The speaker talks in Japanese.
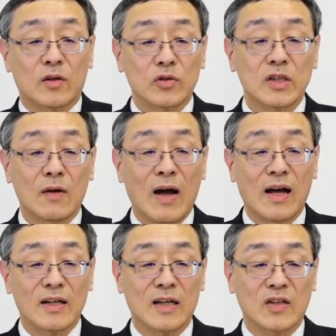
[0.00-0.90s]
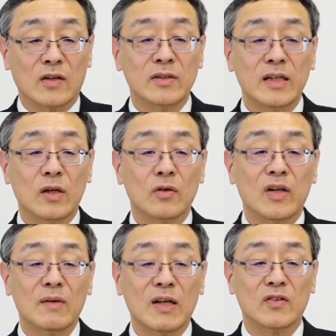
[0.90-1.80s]
こちらは昨年でご
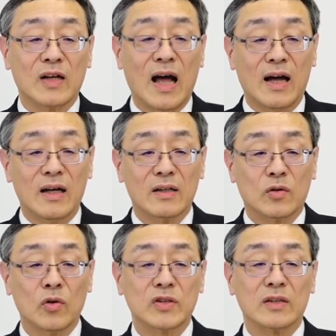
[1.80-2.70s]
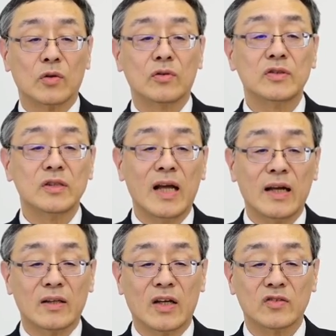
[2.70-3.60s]
ざいますが、当社独自
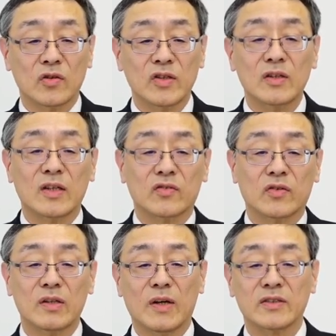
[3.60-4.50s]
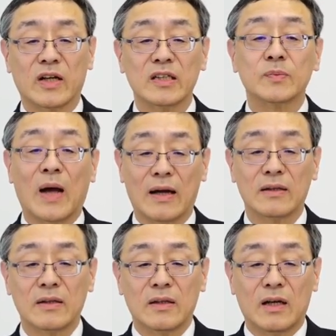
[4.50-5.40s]
でテストセルで作りましたエスパ
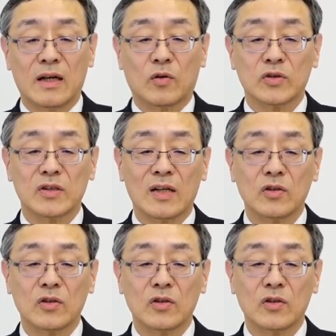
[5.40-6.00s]
ン、こちら